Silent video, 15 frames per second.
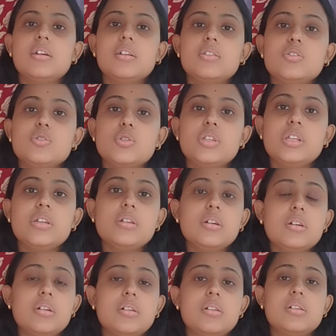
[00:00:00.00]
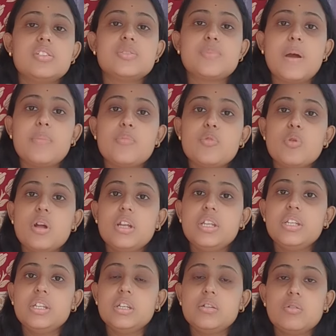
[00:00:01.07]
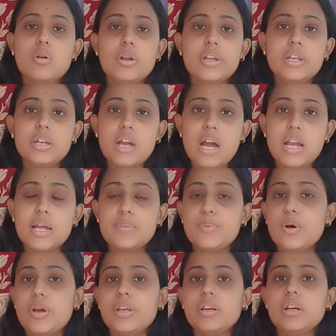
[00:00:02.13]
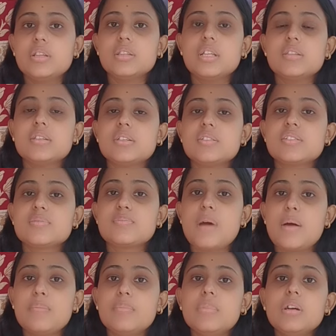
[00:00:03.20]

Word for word: যদি স্পাম কোয়ালিটি অনেক খারাপ হয় অর্থাৎ স্পাম